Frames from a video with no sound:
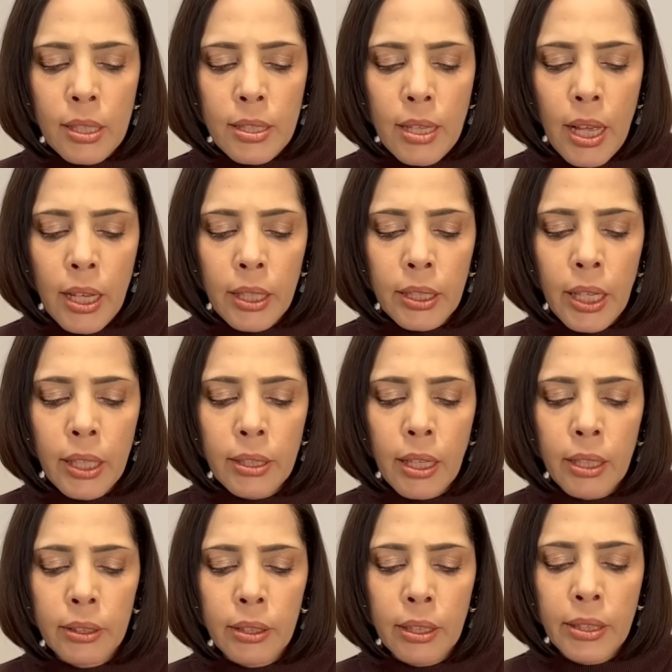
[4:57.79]
財源
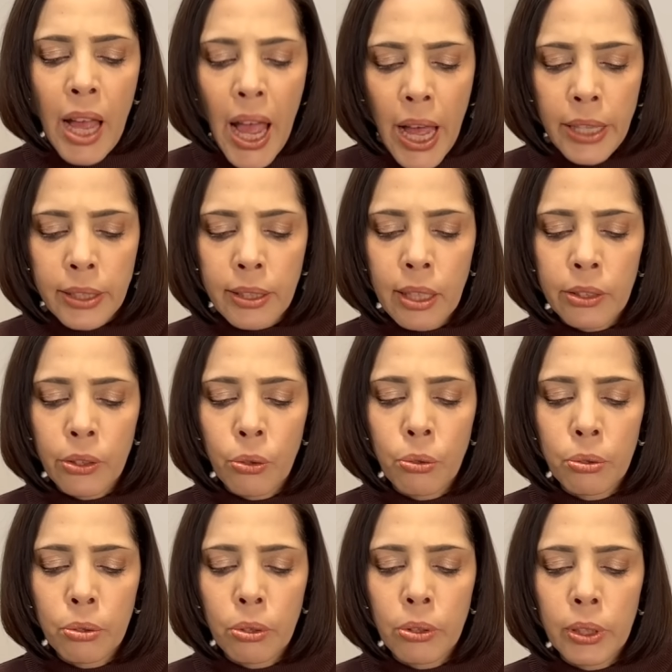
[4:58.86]
なんてないなんて
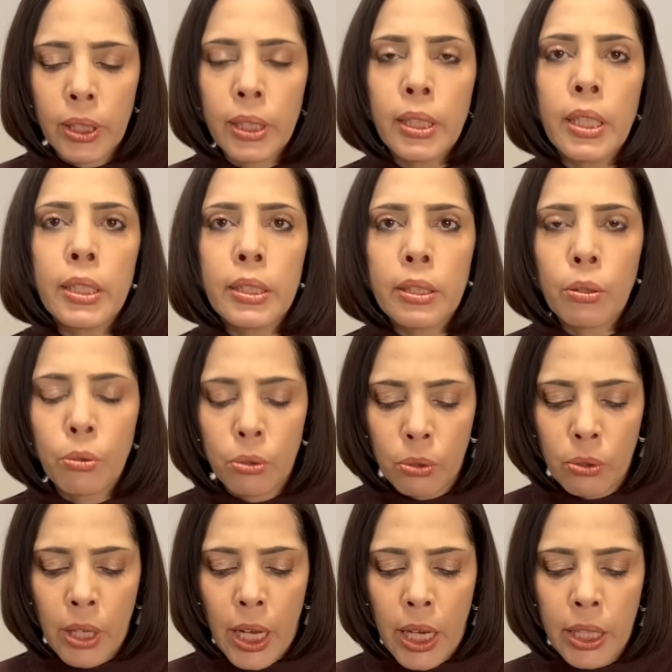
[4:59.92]
ことを言い出したこ
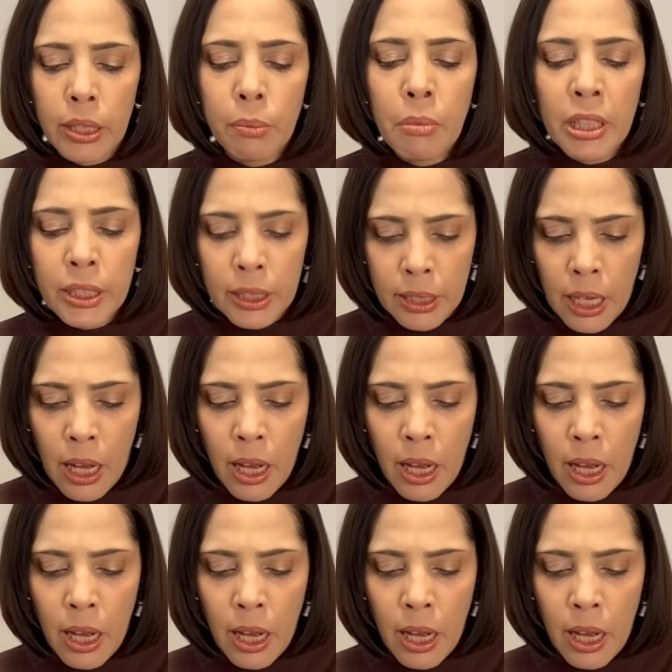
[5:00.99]
とがありました。